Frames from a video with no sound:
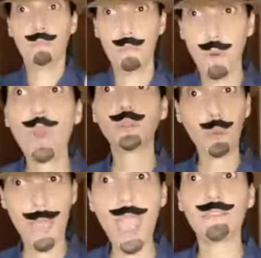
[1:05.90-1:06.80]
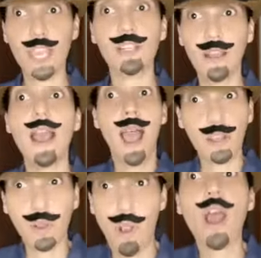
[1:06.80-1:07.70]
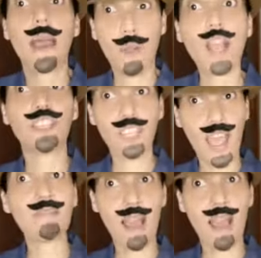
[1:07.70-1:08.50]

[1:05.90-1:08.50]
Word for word: Muito bem, filho. Agora pode tirar a